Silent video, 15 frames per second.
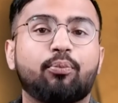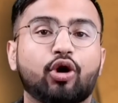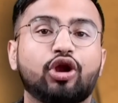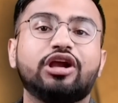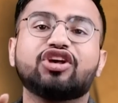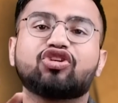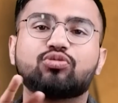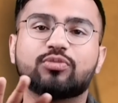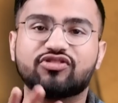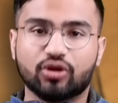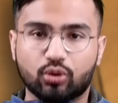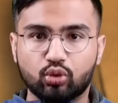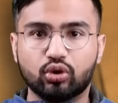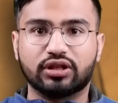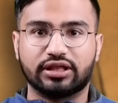पॉलिटिक्स में
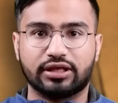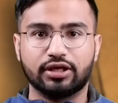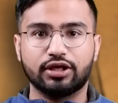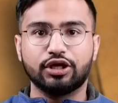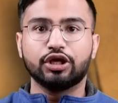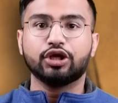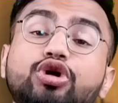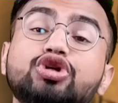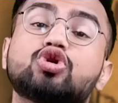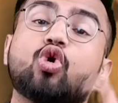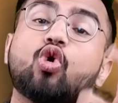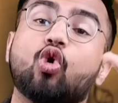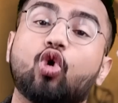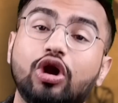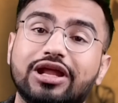ज़रूरत है क्योंकि जो
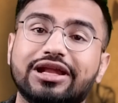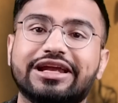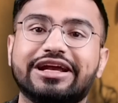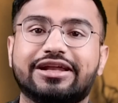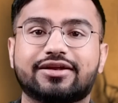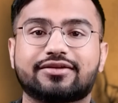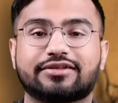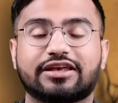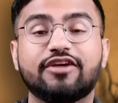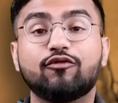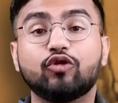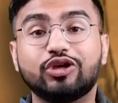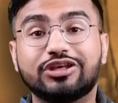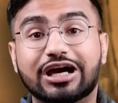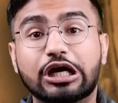ओल्ड लीडर्स हैं
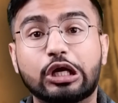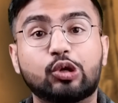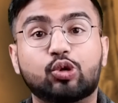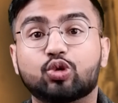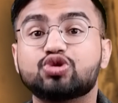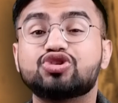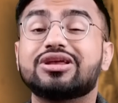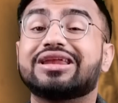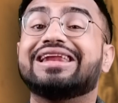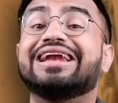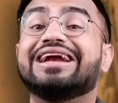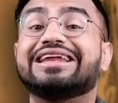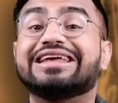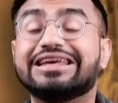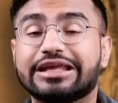वो यंग लोगों से
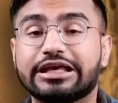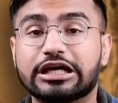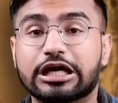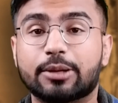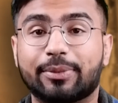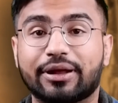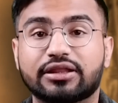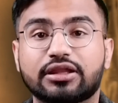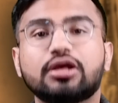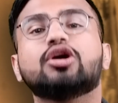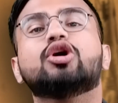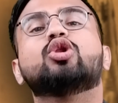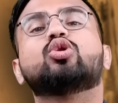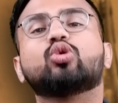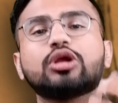रिलेट ही नहीं कर पाते
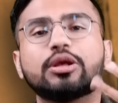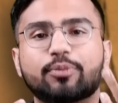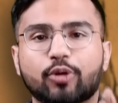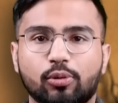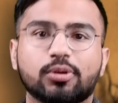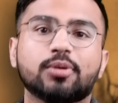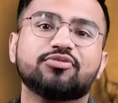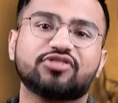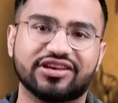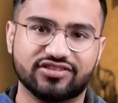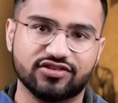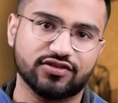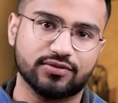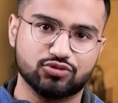तो उनकी प्रॉब्लम्स कैसे